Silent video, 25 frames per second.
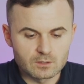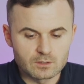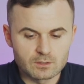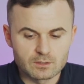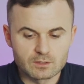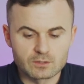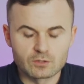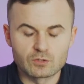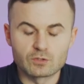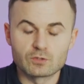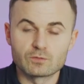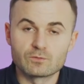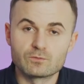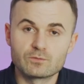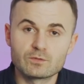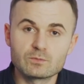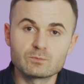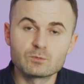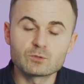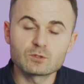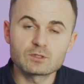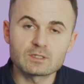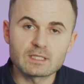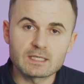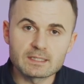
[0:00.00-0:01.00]
e,
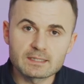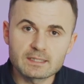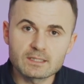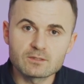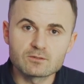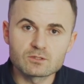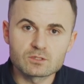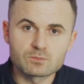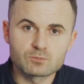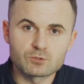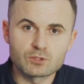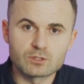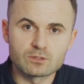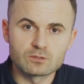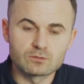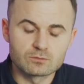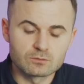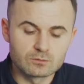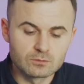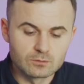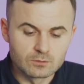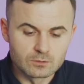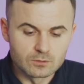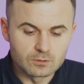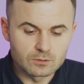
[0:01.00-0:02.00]
wybór takiego
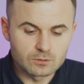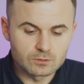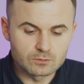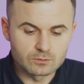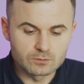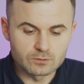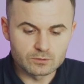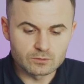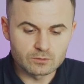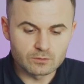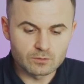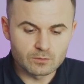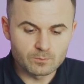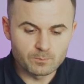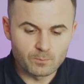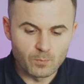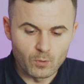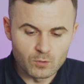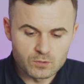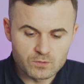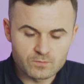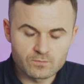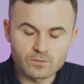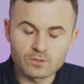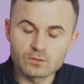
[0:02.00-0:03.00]
sprzętu, który
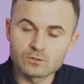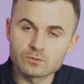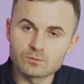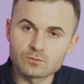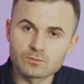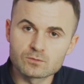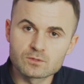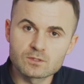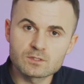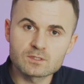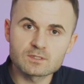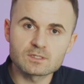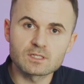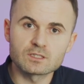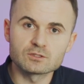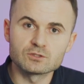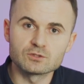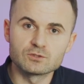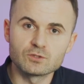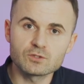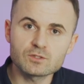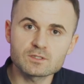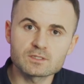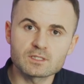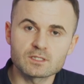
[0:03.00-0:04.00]
pozwoli
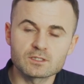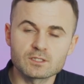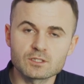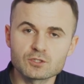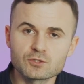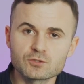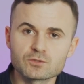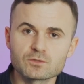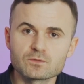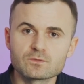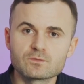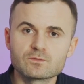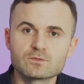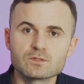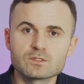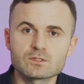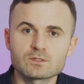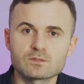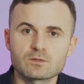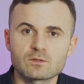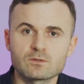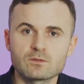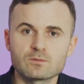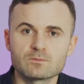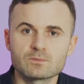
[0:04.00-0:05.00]
uzyskać dostateczną
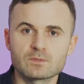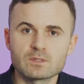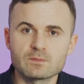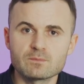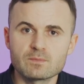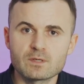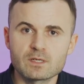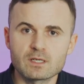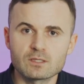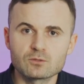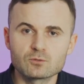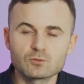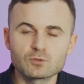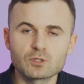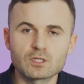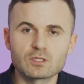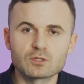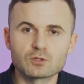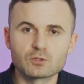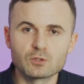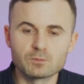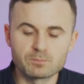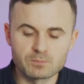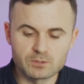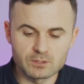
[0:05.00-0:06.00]
wysoką
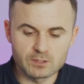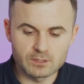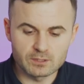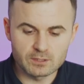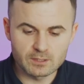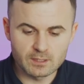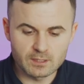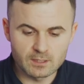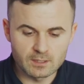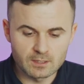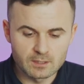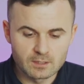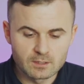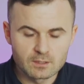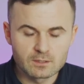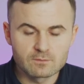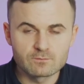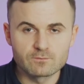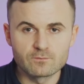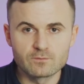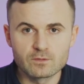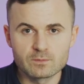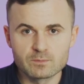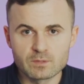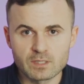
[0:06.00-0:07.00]
temperaturę topnienia
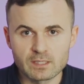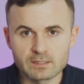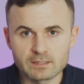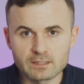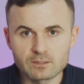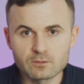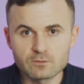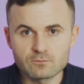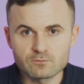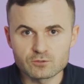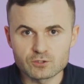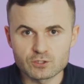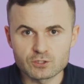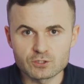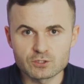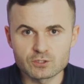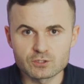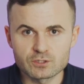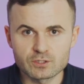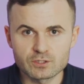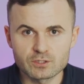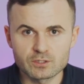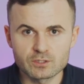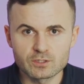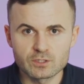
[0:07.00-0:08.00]
wybranego
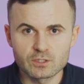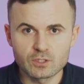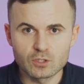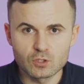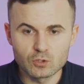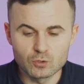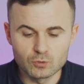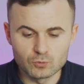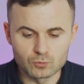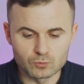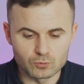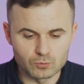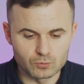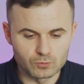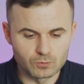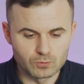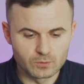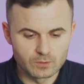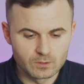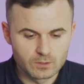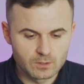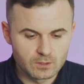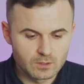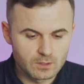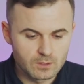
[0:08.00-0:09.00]
wcześniej lutu.